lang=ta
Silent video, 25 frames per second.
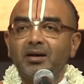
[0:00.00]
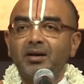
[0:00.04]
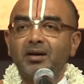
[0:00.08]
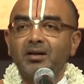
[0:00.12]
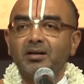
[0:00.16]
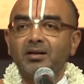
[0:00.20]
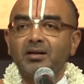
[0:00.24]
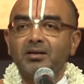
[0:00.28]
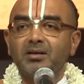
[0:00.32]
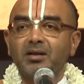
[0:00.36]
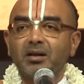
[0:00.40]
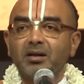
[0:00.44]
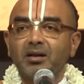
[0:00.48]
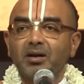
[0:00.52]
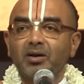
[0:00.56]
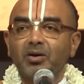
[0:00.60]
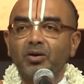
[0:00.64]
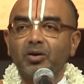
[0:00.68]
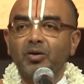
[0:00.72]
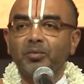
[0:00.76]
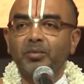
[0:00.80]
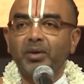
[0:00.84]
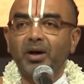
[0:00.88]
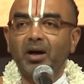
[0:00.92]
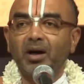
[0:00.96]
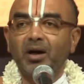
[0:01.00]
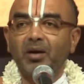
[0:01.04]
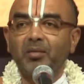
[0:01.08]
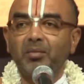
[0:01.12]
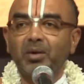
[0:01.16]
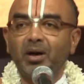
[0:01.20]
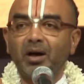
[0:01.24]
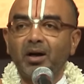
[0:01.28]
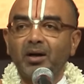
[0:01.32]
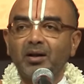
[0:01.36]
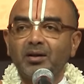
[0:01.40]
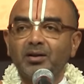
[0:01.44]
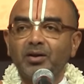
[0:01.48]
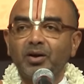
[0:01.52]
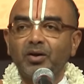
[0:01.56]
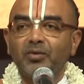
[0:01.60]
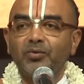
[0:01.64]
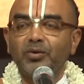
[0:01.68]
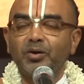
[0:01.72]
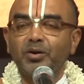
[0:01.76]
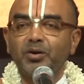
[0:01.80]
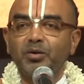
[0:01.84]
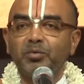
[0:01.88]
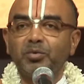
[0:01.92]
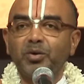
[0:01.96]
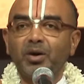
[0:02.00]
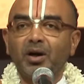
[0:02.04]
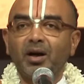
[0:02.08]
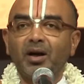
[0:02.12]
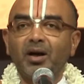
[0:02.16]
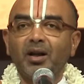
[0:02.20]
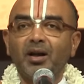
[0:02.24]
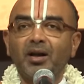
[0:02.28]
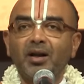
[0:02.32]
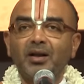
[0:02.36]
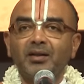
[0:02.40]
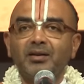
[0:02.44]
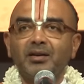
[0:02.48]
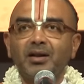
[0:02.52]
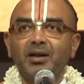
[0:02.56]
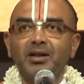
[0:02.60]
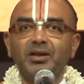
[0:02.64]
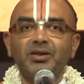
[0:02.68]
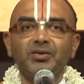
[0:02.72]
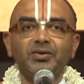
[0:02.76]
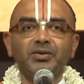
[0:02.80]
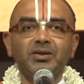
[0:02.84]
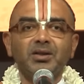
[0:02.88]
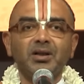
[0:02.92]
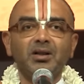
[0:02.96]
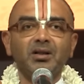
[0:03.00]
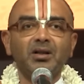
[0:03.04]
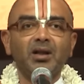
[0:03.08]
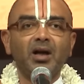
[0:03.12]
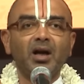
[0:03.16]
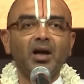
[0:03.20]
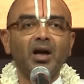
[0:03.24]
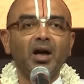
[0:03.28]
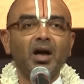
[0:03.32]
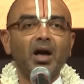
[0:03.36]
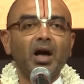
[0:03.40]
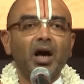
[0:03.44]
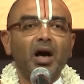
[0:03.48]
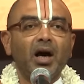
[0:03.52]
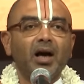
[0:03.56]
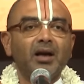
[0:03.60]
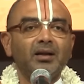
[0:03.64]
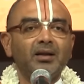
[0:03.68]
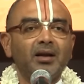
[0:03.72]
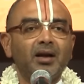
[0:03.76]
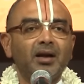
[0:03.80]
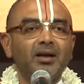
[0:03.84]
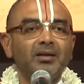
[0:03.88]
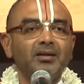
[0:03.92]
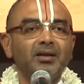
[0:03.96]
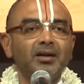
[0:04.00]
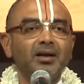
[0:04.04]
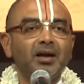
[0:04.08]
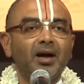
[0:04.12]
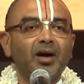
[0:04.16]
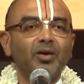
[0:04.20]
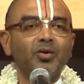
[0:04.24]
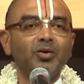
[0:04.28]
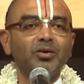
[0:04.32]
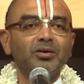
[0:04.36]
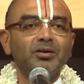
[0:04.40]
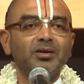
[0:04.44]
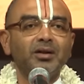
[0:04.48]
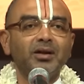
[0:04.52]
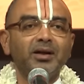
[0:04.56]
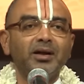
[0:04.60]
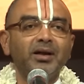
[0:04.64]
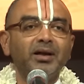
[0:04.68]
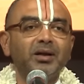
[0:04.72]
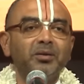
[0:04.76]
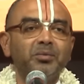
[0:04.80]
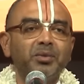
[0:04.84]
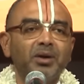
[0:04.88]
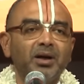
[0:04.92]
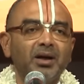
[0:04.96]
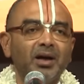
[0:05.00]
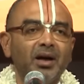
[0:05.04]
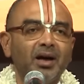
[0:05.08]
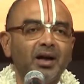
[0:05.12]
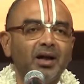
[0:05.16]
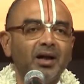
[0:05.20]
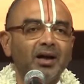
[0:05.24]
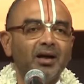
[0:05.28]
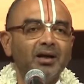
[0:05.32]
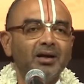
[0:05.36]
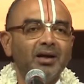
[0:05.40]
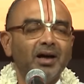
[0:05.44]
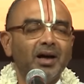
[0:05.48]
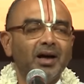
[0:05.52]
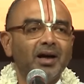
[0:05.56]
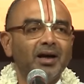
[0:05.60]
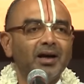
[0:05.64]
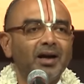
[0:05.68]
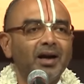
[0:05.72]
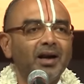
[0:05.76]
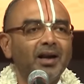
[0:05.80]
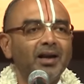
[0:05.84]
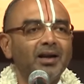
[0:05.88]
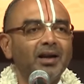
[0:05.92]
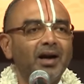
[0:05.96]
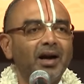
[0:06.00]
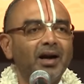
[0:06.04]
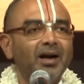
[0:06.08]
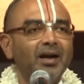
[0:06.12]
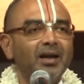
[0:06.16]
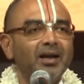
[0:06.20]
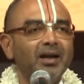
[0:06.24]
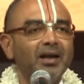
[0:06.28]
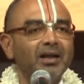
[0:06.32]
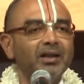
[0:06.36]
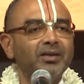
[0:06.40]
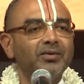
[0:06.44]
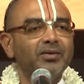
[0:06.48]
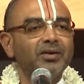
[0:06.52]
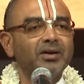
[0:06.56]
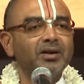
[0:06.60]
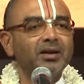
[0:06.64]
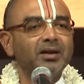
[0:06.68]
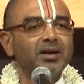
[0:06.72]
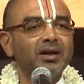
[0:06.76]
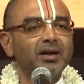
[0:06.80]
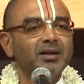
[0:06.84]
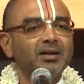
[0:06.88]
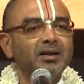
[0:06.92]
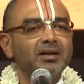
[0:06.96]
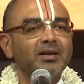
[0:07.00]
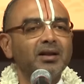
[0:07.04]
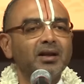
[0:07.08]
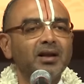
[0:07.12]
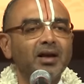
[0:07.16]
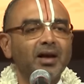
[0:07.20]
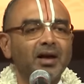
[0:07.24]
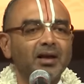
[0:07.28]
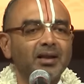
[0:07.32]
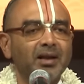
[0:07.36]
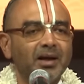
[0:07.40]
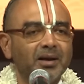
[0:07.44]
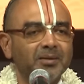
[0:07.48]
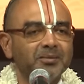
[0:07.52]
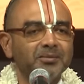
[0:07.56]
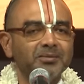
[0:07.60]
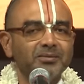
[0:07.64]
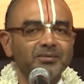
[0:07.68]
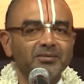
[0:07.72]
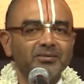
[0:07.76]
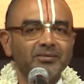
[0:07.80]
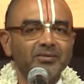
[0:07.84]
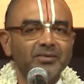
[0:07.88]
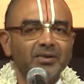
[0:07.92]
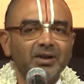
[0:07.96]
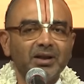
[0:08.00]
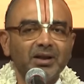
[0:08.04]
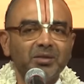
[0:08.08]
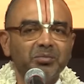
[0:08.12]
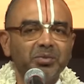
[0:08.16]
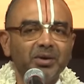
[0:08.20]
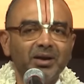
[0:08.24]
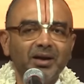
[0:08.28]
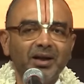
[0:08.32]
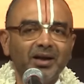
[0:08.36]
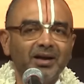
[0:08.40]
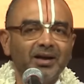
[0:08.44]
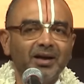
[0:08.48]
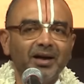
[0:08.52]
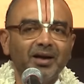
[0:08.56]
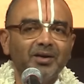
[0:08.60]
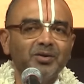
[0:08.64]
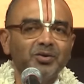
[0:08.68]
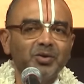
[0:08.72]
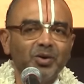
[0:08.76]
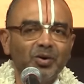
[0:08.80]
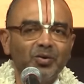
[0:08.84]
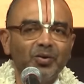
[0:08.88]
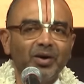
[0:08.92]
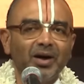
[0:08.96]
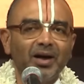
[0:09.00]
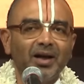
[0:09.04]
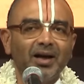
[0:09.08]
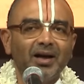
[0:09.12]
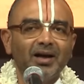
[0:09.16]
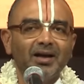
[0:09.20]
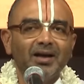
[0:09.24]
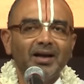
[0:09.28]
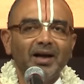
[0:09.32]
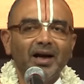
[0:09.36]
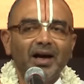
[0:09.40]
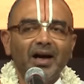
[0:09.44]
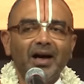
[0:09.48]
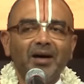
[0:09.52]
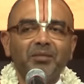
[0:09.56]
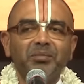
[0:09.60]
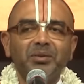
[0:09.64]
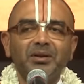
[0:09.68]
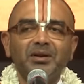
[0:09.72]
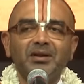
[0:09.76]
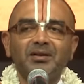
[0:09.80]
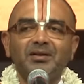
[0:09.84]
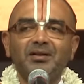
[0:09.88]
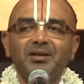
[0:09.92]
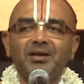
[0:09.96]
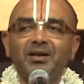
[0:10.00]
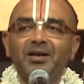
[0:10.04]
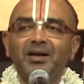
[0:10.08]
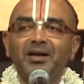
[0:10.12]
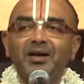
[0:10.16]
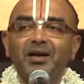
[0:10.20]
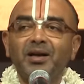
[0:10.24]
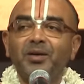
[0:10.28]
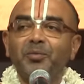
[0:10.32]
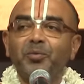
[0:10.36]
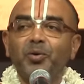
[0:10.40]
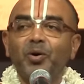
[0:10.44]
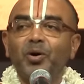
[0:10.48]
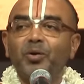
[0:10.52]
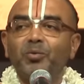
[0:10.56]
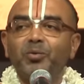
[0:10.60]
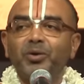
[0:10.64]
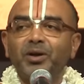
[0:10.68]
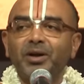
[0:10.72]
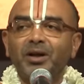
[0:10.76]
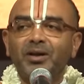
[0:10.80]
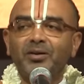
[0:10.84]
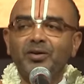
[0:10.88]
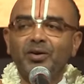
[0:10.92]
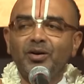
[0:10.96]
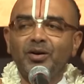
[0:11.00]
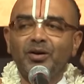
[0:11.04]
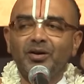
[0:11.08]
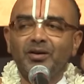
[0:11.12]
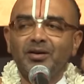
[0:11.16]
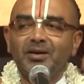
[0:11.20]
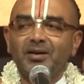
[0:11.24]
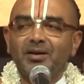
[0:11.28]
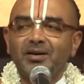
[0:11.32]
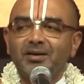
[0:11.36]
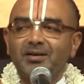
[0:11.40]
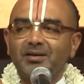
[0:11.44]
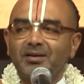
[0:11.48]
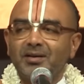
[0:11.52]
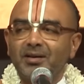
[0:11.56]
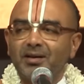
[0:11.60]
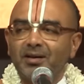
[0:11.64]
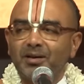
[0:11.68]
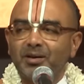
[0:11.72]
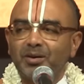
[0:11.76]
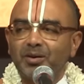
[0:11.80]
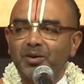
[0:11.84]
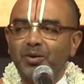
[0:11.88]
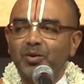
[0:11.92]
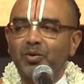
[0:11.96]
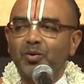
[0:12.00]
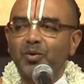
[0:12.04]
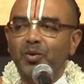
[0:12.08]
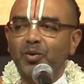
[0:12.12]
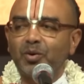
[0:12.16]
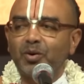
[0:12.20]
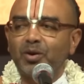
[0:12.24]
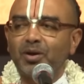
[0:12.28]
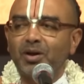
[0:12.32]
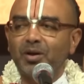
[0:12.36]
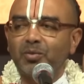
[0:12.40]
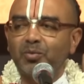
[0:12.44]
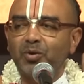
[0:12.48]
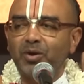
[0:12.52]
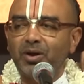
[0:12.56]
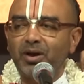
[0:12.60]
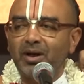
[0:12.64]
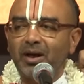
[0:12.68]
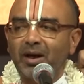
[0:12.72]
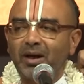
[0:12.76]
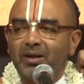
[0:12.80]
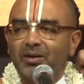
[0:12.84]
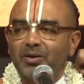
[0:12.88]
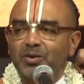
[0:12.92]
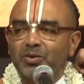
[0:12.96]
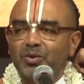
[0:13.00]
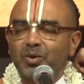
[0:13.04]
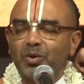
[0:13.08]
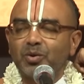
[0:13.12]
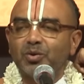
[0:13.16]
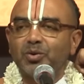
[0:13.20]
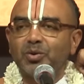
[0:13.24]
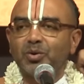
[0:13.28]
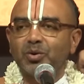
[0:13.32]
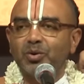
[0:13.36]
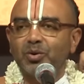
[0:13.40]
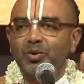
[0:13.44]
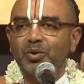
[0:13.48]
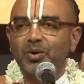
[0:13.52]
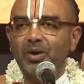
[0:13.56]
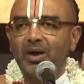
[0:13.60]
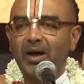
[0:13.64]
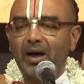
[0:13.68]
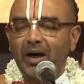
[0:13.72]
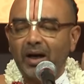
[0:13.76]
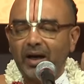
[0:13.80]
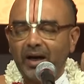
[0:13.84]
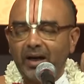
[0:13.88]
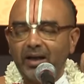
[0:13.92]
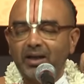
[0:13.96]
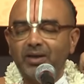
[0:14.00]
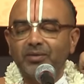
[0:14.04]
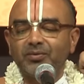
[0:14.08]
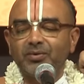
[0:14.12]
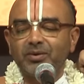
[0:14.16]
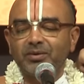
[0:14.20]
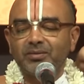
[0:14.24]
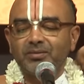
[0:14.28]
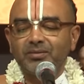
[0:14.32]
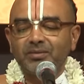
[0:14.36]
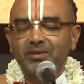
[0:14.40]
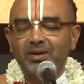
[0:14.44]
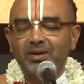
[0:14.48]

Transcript: நீதி சதகம் மகாபாரதம் விட்டு புராணம்லாம் தெரிஞ்சு வச்சுருந்தார் அதெல்லாத்தையும் யாரோ திருடிண்டு போட்டாலாம் அதனால் நாளிலேருந்து அவருக்கு கீதை தெரியாதாம் இப்படின்னு எங்கேயானு சொல்லுவாளா அப்போ அதை திருடிண்டே போக முடியாது இல்லையோ திருட்டு கொடுக்க முடியாத சொத்து அறிவு